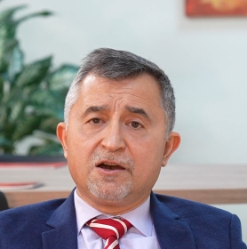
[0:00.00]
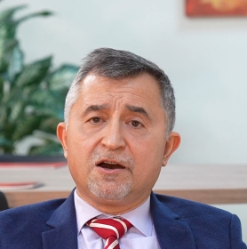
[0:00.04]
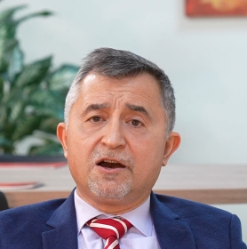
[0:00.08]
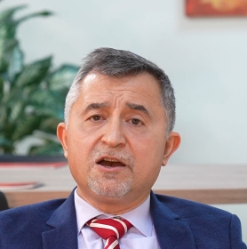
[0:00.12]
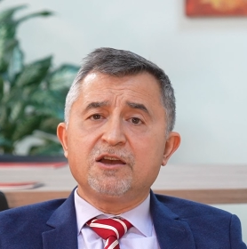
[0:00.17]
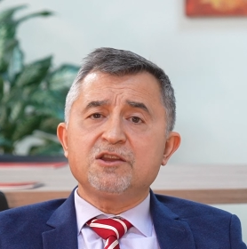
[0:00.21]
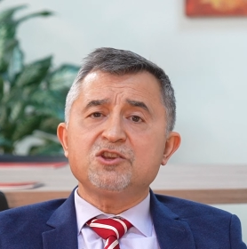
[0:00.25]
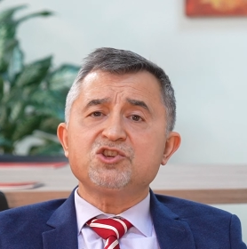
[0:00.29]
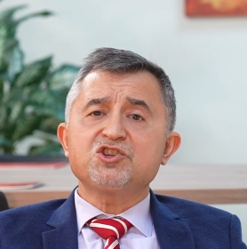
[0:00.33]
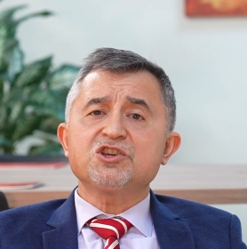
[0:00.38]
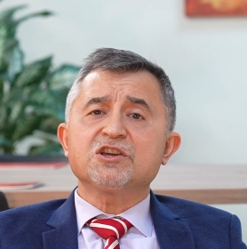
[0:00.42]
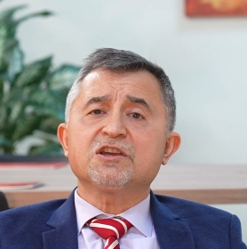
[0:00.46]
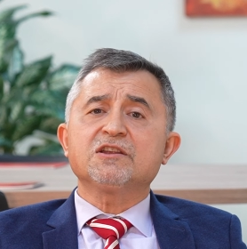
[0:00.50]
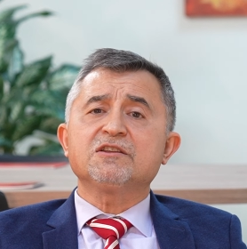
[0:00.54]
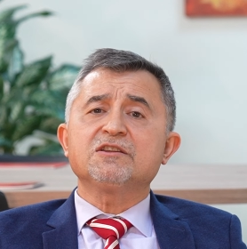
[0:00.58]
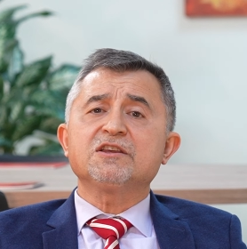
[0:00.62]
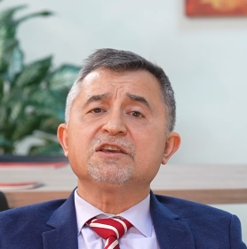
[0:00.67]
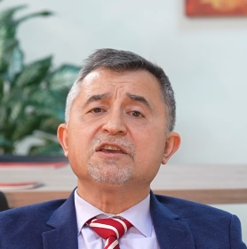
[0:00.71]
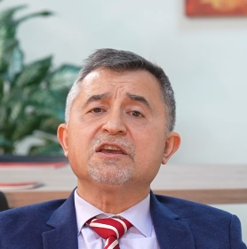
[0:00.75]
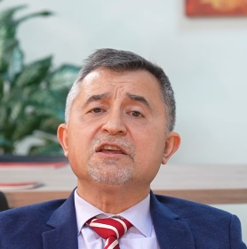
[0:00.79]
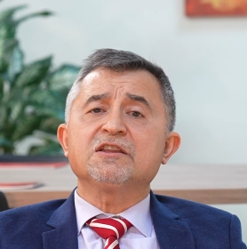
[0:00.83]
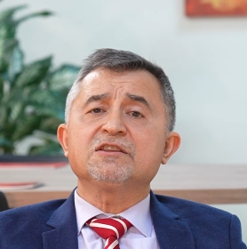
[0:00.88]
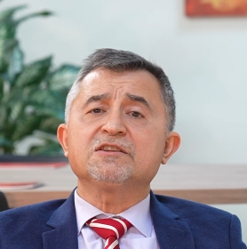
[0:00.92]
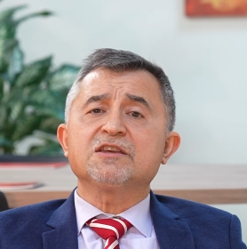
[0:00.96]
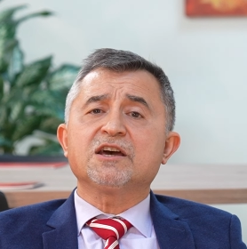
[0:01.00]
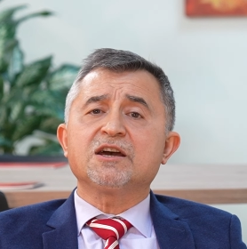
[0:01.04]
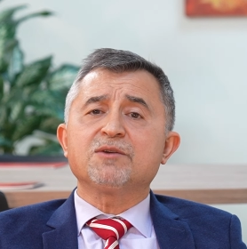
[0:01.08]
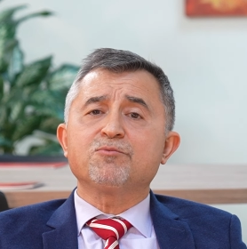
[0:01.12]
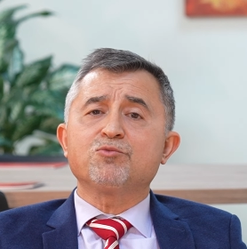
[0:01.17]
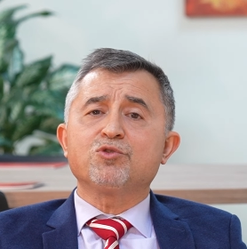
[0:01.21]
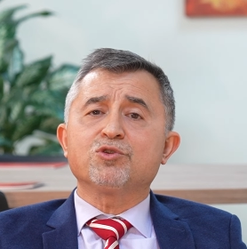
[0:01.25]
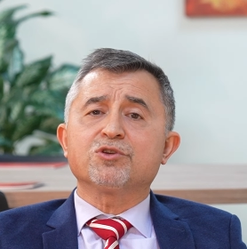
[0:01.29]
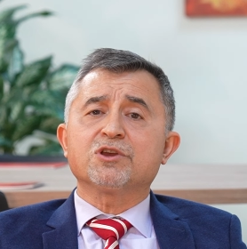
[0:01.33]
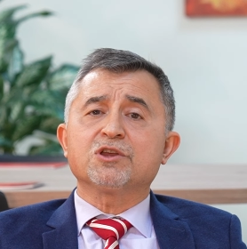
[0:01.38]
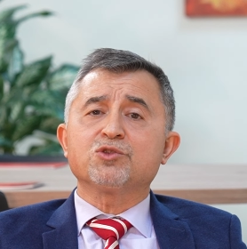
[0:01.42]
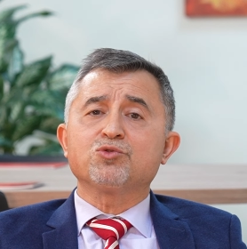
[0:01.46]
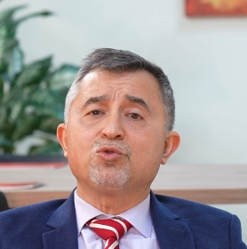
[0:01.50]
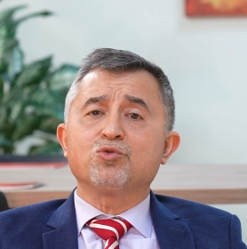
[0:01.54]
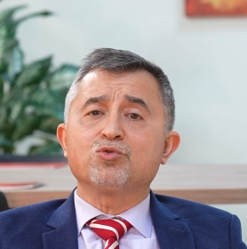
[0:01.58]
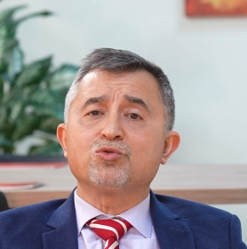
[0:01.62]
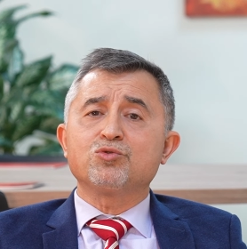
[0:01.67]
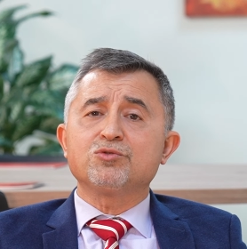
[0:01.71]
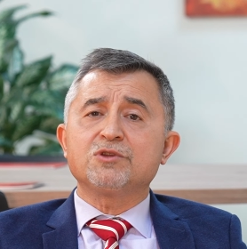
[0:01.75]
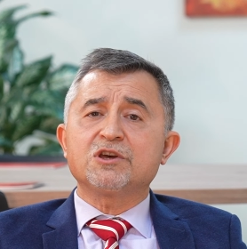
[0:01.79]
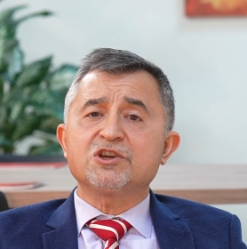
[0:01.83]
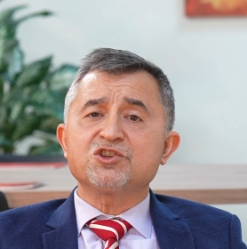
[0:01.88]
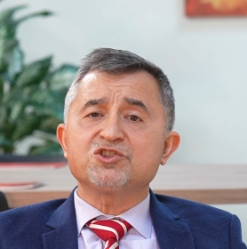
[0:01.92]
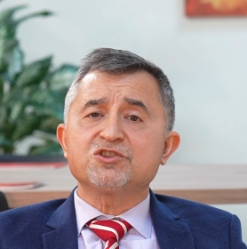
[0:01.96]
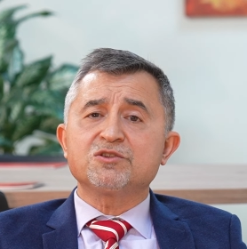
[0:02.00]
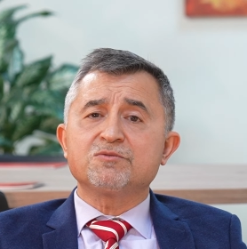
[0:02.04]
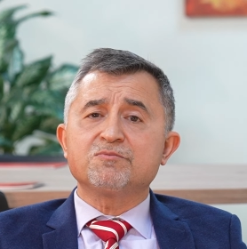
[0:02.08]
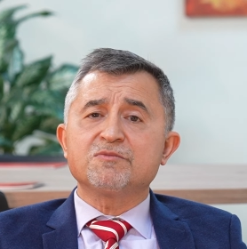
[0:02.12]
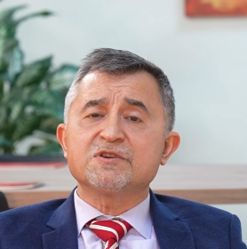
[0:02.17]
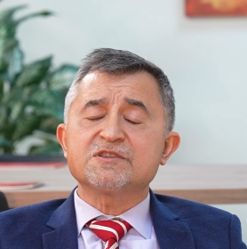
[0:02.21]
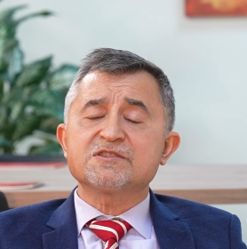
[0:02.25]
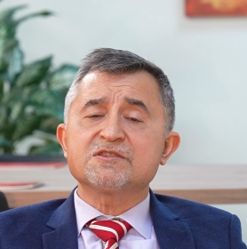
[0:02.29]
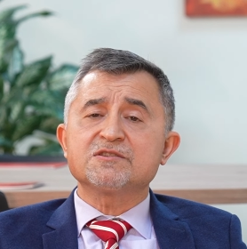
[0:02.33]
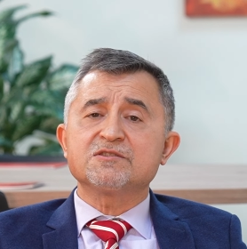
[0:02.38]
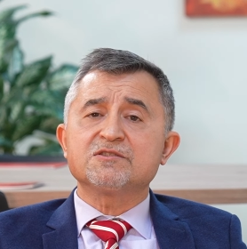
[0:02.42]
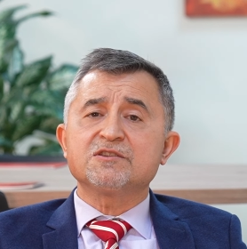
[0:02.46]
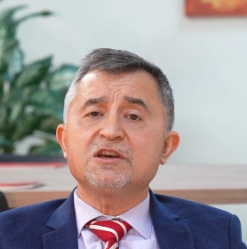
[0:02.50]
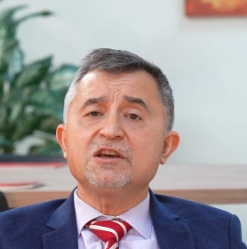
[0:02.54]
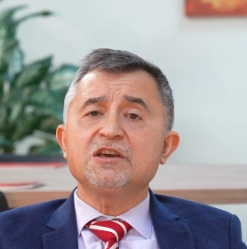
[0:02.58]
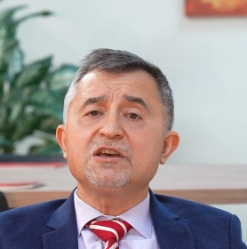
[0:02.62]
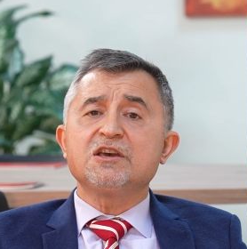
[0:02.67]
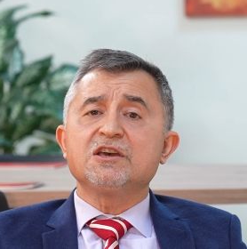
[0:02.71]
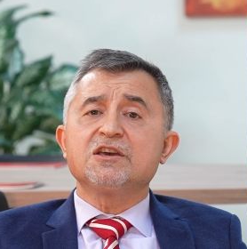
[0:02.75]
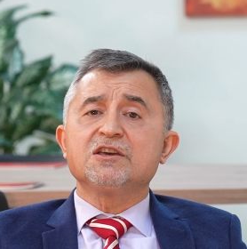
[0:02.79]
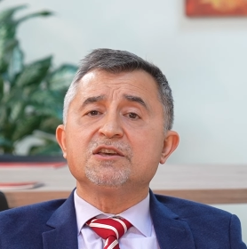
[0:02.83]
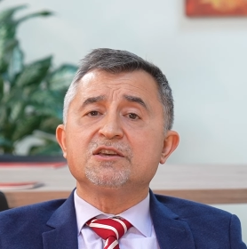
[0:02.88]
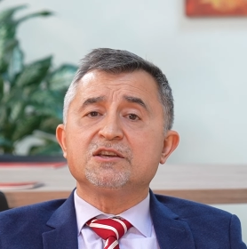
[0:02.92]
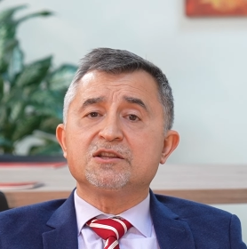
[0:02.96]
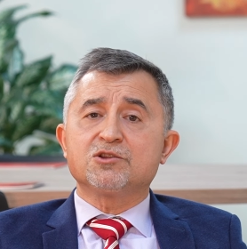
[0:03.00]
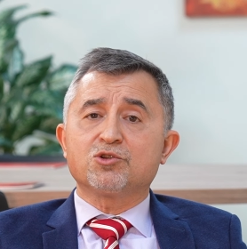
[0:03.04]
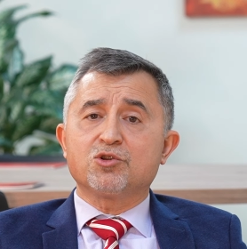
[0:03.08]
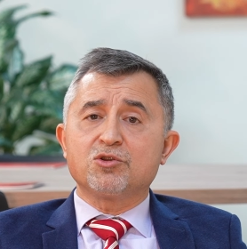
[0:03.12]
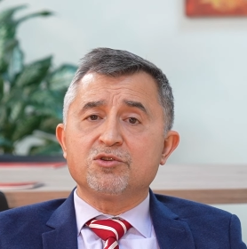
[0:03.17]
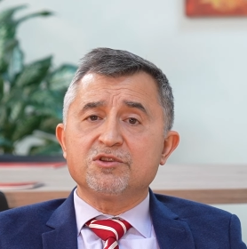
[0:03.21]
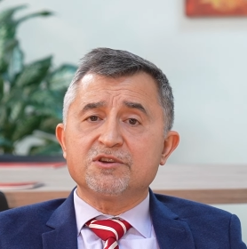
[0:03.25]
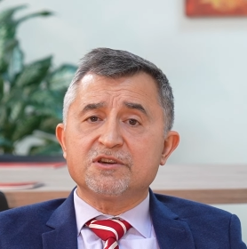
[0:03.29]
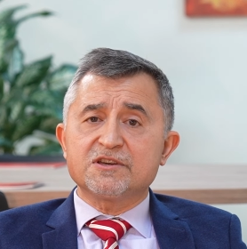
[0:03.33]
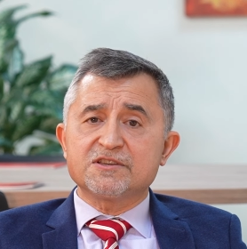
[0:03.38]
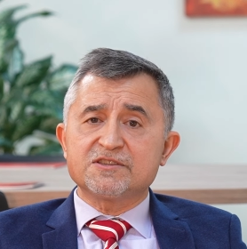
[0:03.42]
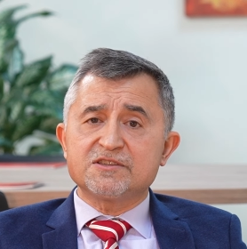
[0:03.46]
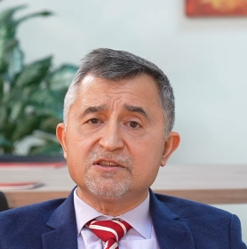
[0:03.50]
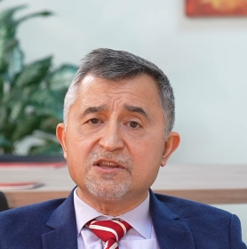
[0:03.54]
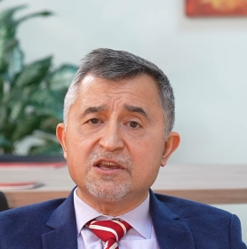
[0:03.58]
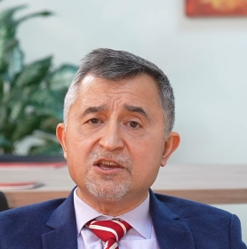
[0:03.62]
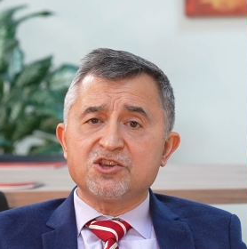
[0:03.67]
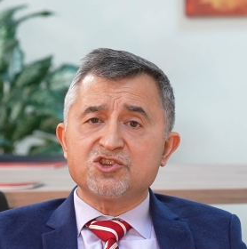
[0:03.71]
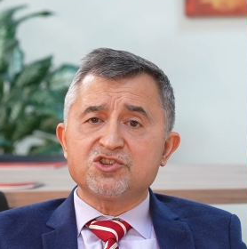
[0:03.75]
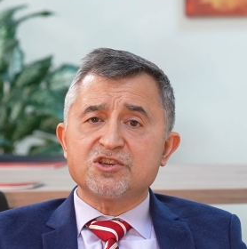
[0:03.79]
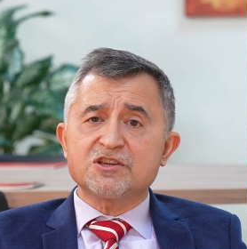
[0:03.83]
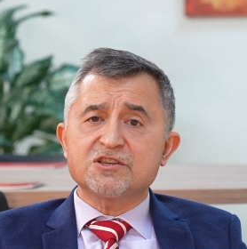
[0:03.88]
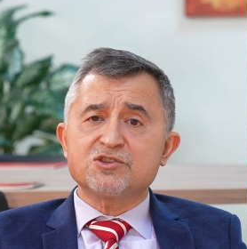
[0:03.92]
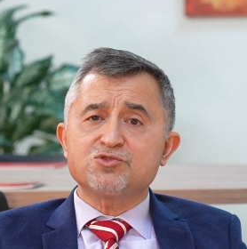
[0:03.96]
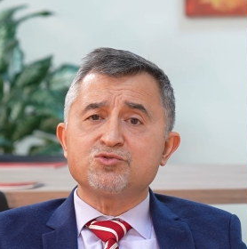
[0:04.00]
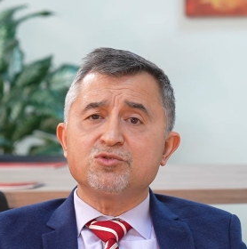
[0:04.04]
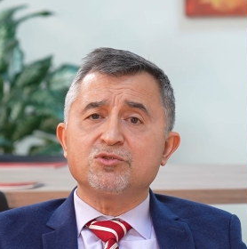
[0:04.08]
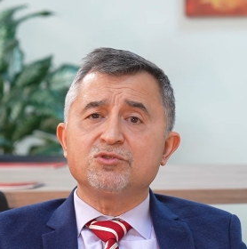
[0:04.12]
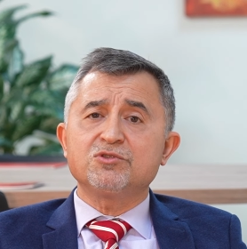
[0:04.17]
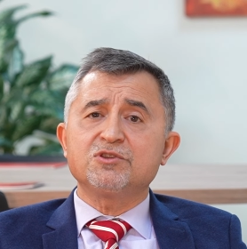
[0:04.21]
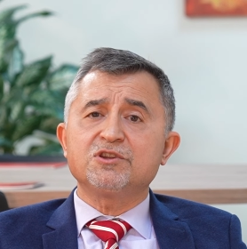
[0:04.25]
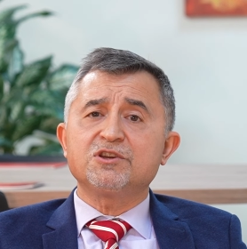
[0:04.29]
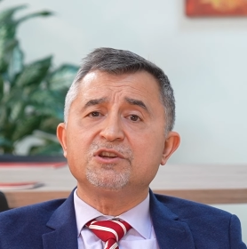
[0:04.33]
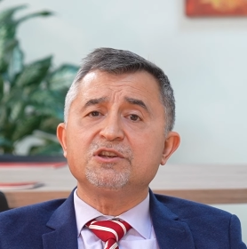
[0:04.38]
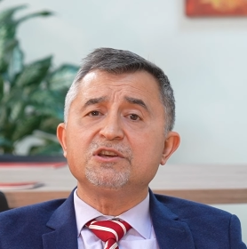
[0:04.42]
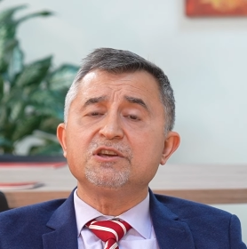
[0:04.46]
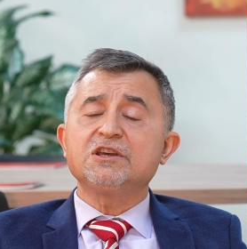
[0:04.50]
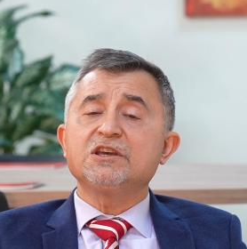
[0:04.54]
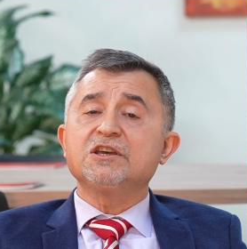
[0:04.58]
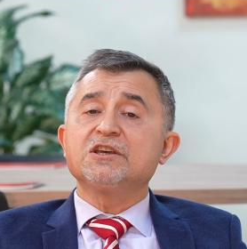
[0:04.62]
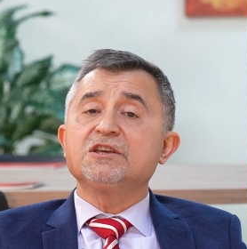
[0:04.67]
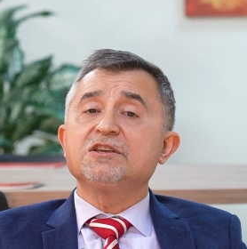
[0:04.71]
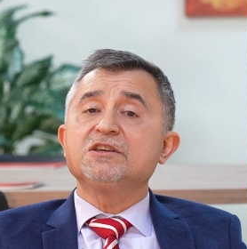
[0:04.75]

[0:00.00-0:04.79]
Aynı şekilde genital bölge dolgunlaştırmasında hyaluronik asit enjeksiyonları